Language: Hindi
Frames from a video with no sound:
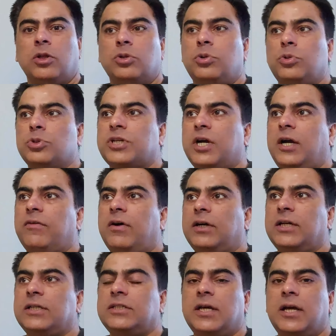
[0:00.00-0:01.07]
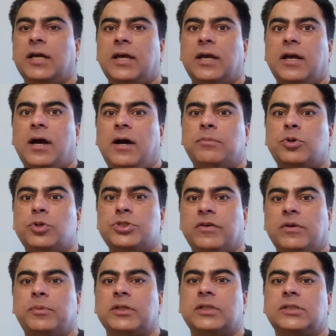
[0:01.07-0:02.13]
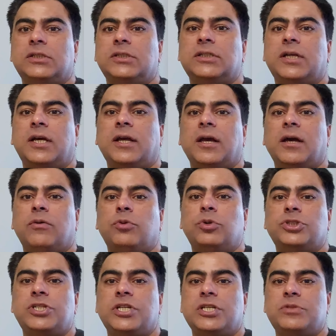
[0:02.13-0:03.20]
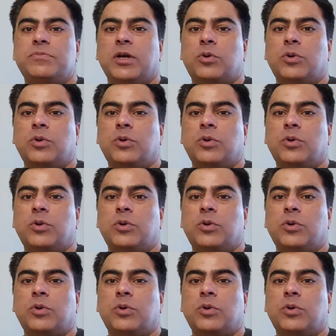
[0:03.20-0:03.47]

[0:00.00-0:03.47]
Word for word: तो उसका एडवांटेज ये है कि आपको उसी वक्त पता चल जाता है कि वो चीज़ में